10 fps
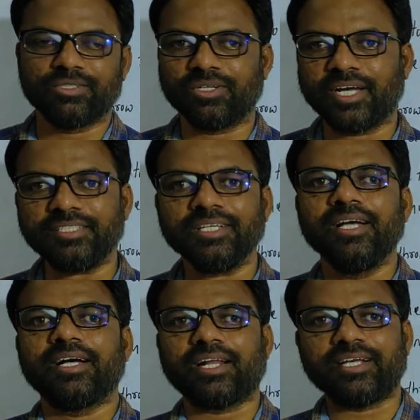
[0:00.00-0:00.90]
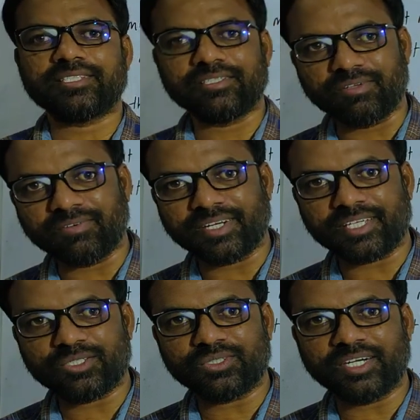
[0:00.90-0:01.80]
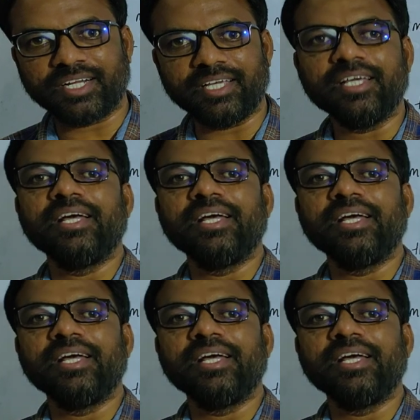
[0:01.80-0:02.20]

సో గైస్ క్లాస్ చివరి వరకు చూడండి